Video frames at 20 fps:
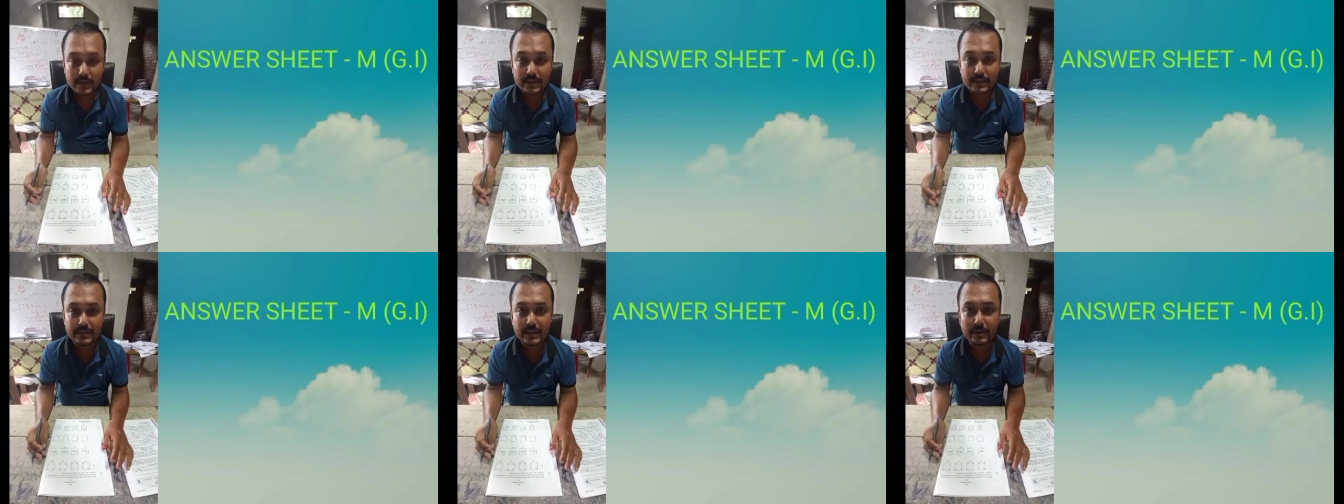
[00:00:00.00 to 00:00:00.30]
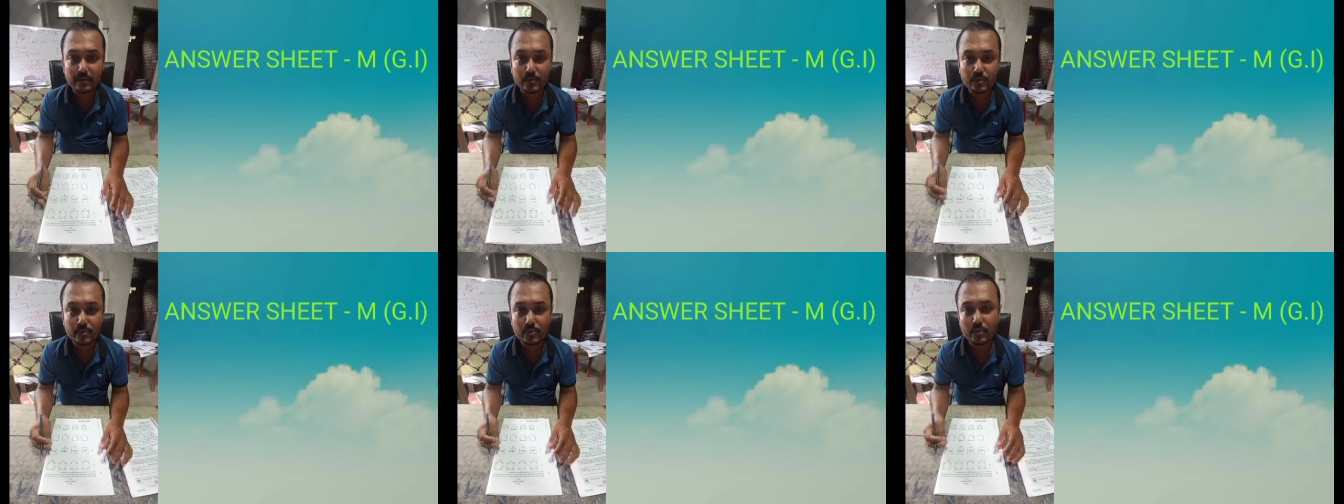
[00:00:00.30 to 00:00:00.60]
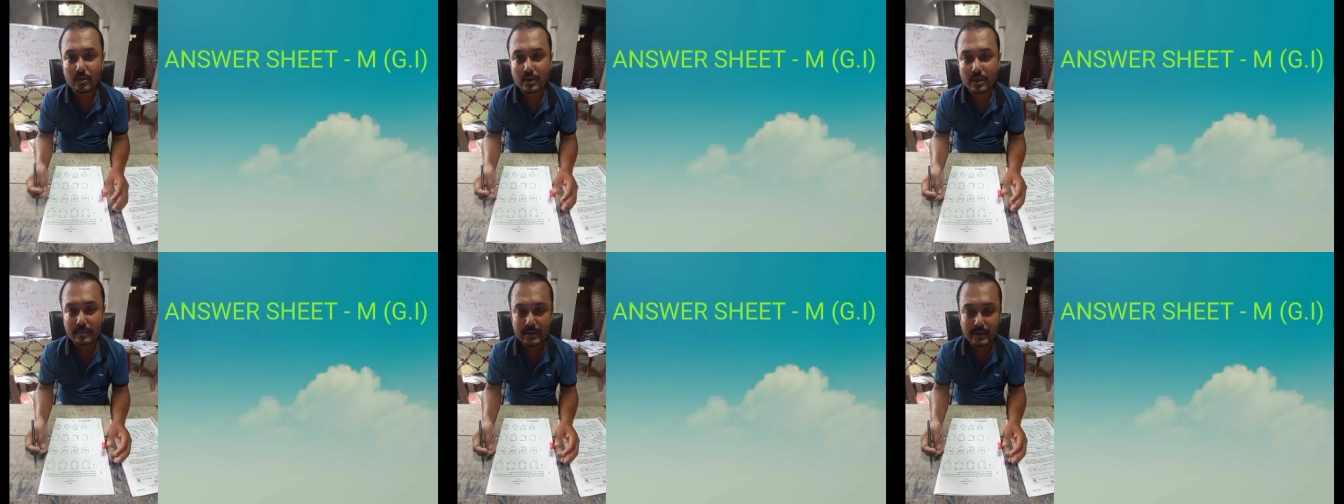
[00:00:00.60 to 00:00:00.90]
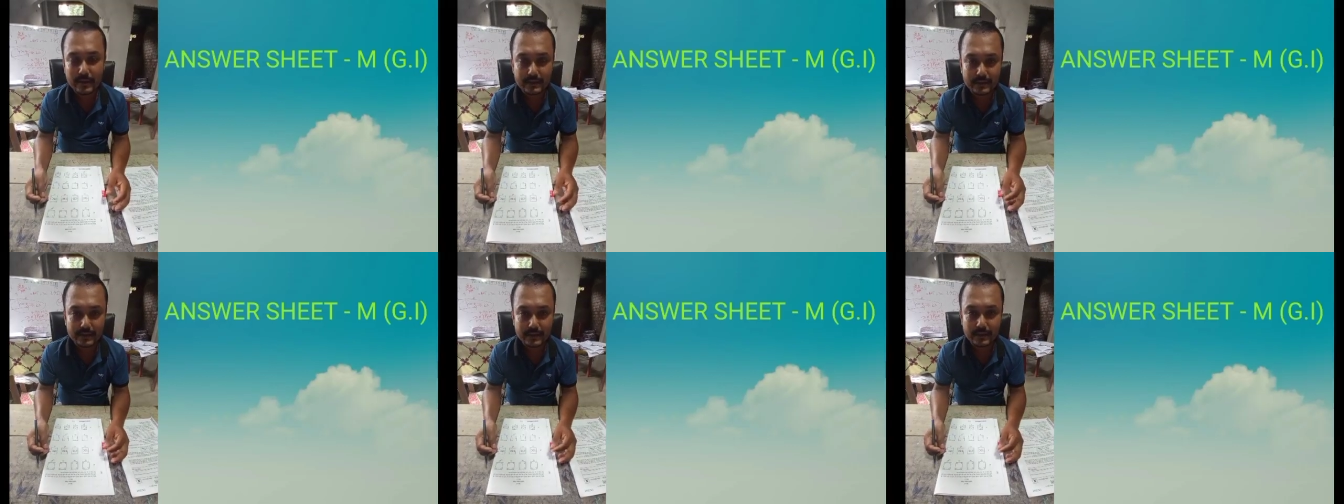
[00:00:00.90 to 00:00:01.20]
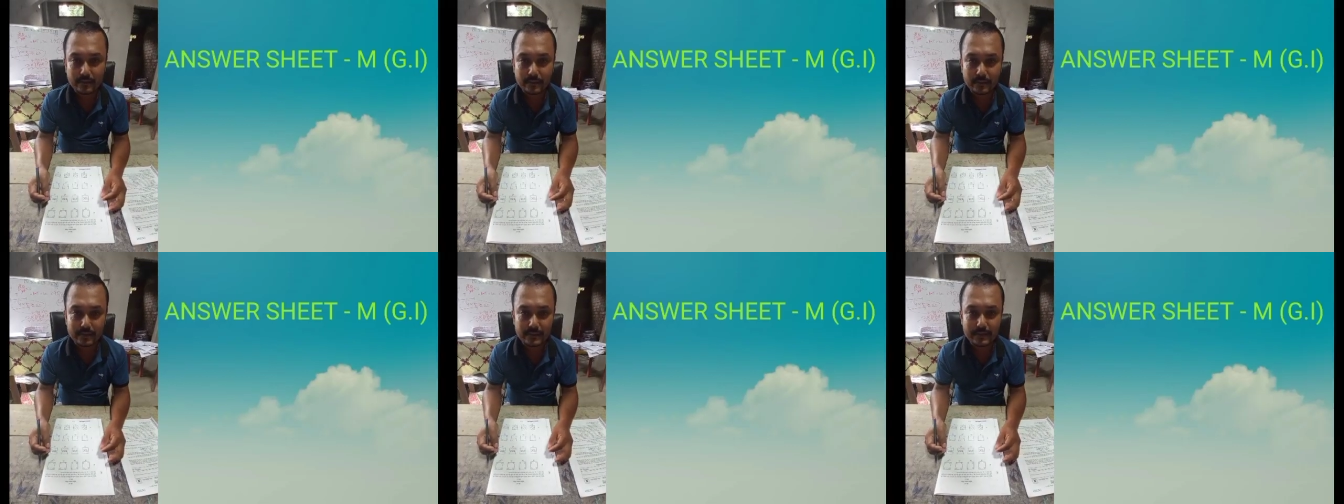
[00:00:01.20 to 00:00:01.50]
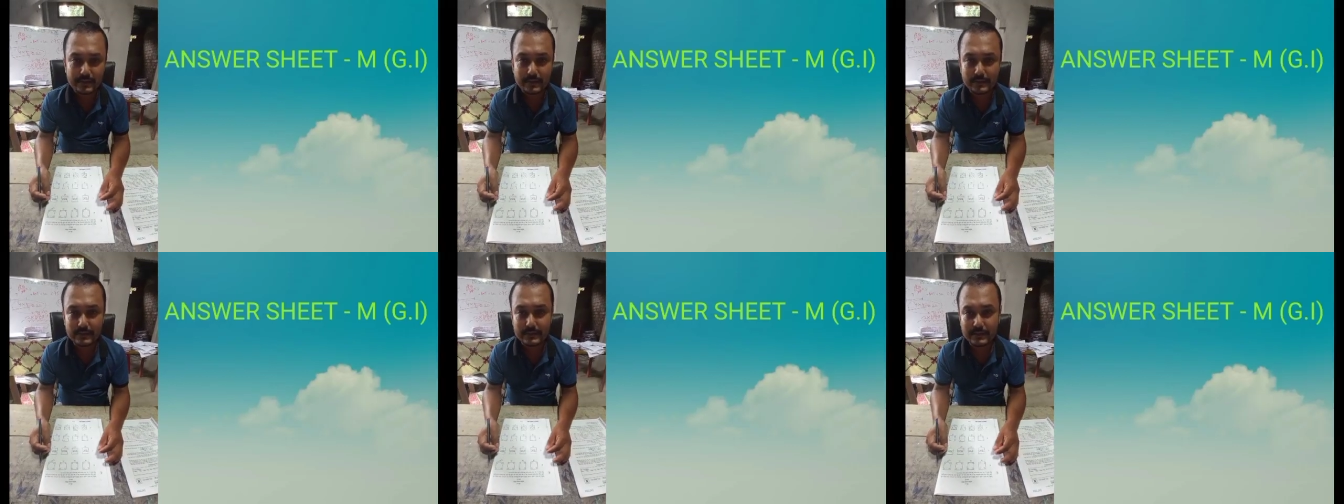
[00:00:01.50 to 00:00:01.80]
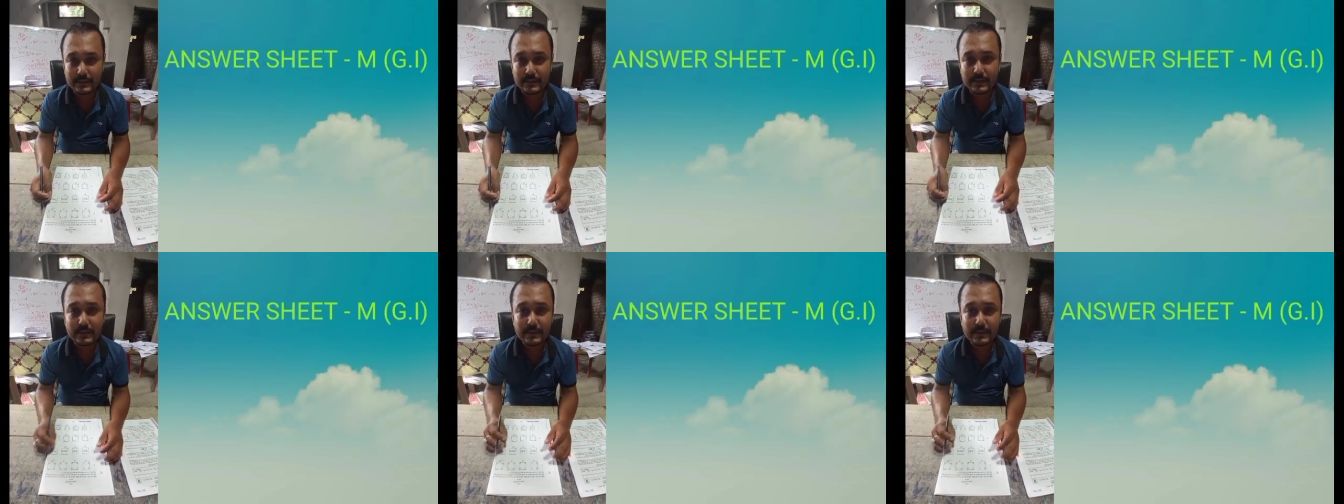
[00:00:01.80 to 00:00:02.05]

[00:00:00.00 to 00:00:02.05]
সেই উত্তর আমি আজকে এখন দিতে যাচ্ছি